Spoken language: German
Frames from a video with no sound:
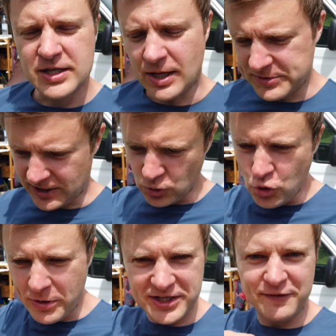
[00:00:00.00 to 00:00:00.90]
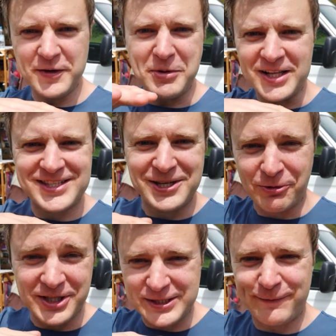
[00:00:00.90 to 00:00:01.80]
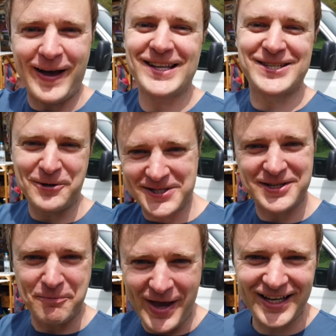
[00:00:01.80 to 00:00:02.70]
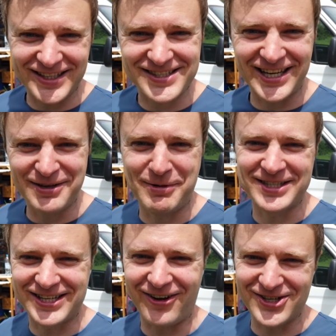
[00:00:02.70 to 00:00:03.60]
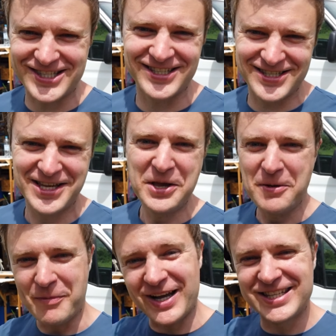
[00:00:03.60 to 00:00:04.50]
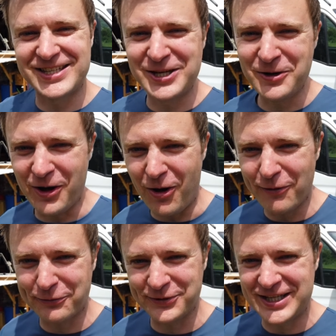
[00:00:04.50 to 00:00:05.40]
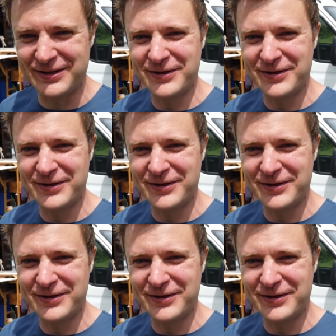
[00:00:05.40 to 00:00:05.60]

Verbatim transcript: Ich habe es dann über die Vibration des Fahrzeugs gemerkt, dass da jemand draußen ist. Macht die Tür auf und